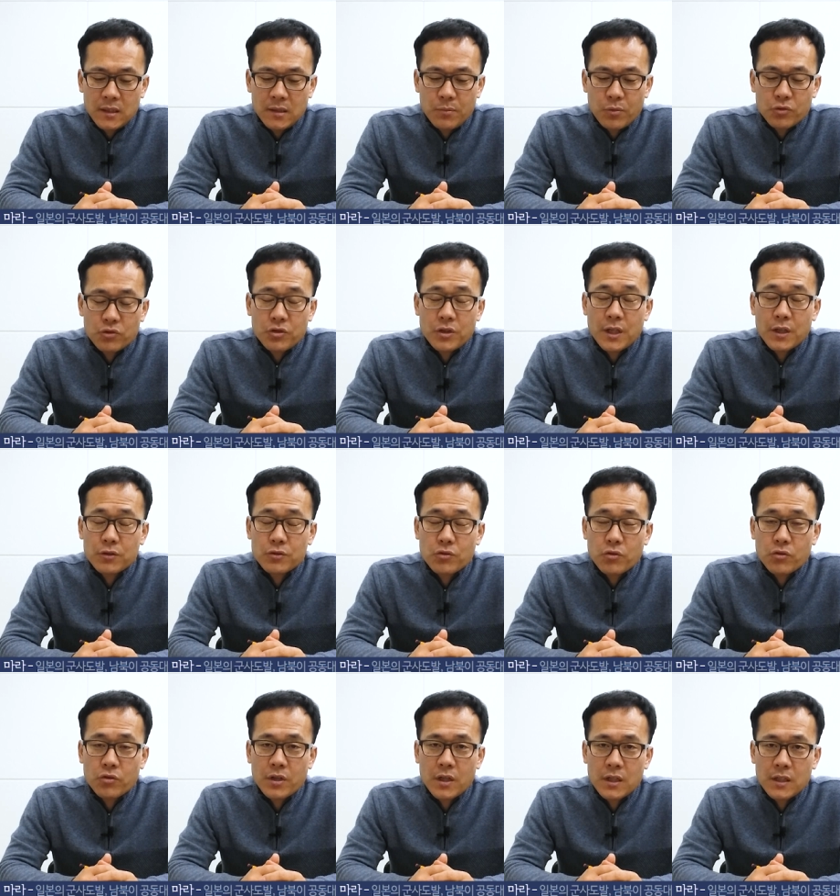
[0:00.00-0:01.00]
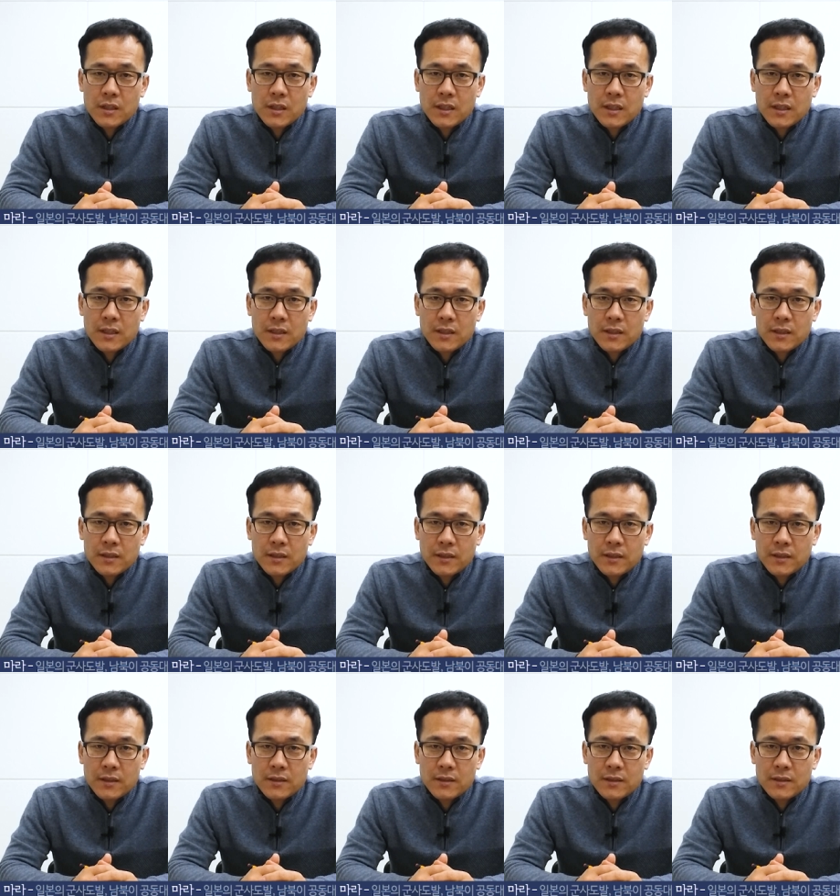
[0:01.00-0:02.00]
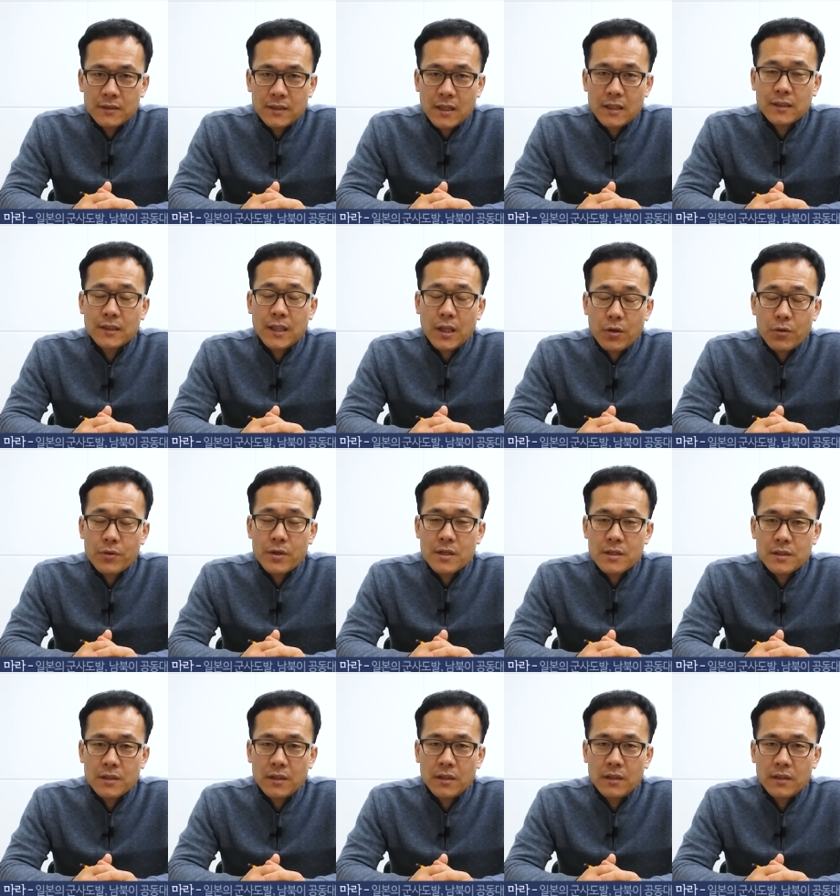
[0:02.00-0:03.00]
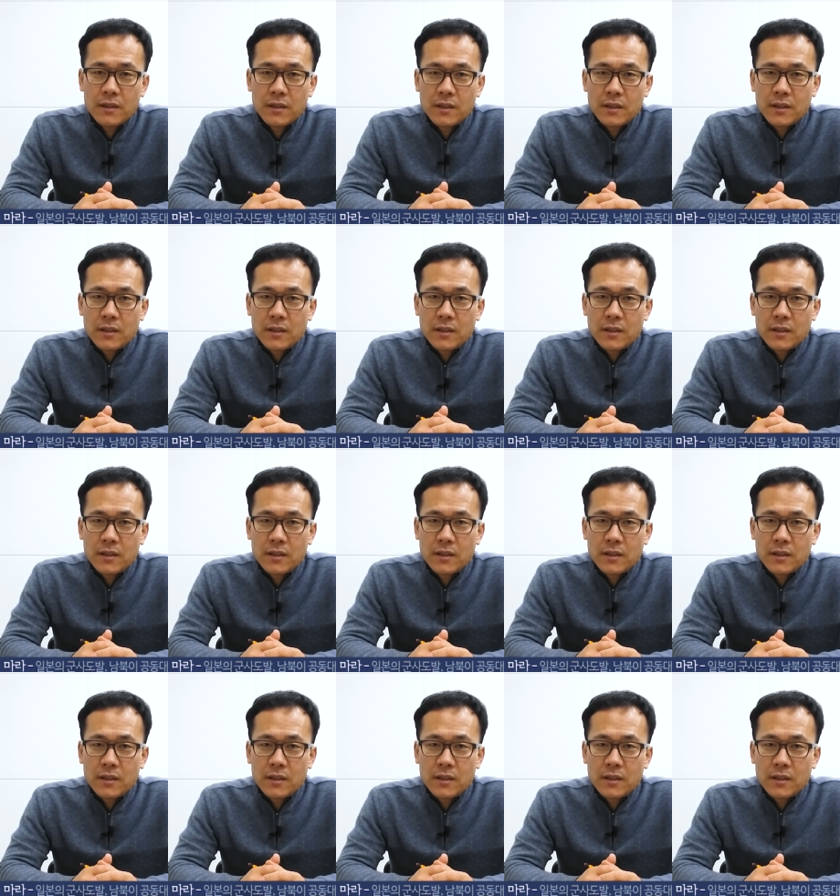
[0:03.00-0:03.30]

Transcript: 일본 초계기를 상대로 해서